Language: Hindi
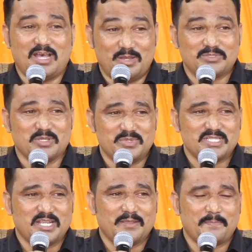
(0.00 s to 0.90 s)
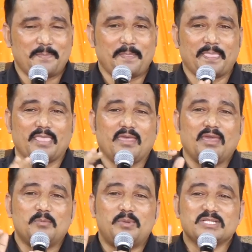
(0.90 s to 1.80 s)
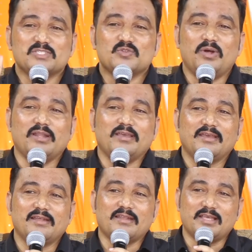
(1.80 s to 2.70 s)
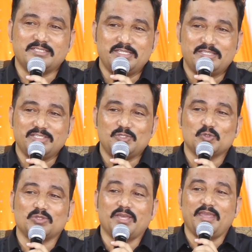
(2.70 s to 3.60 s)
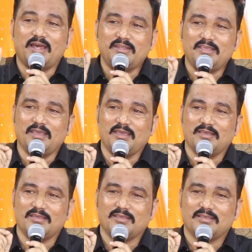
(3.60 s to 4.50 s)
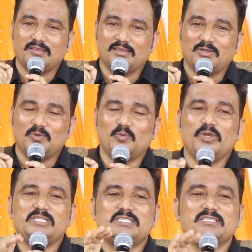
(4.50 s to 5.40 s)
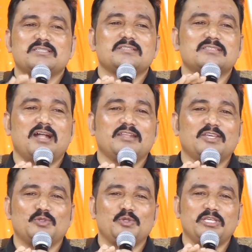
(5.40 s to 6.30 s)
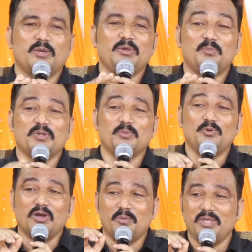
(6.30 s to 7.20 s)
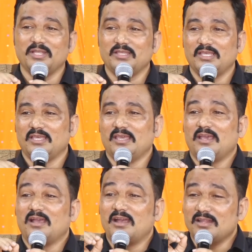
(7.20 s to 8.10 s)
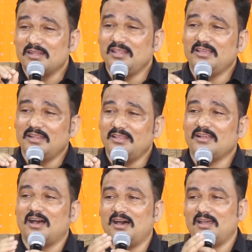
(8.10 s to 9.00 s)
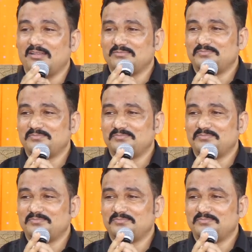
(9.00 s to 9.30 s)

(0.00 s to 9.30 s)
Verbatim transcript: आप समझ रहे हैं पर स्वर्ग के राज्य की जो तैयारी है वो इसी संसार की दुनिया में प्रभु हमें करने के लिए कहा है